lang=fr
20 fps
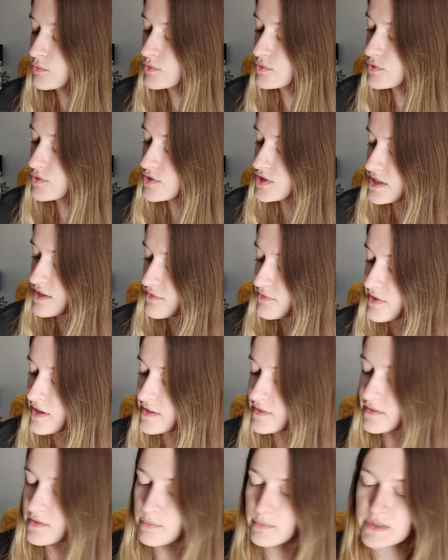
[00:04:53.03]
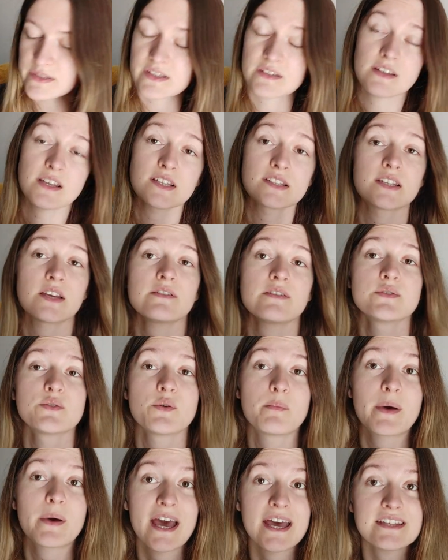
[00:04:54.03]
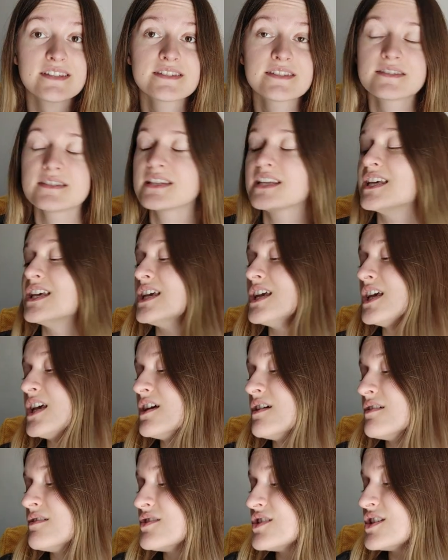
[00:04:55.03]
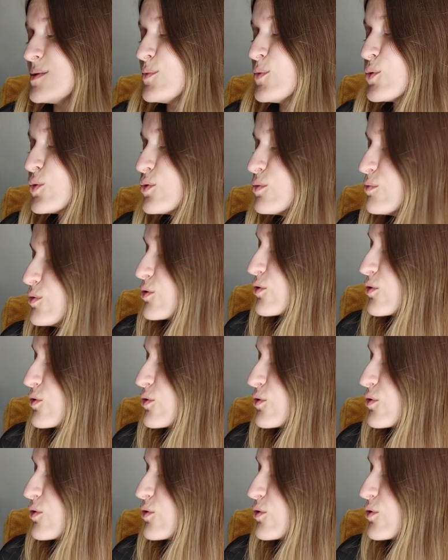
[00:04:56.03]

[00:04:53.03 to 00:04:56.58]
commune que j'ai faite, mais c'était un service de presse et euh, j'ai beaucoup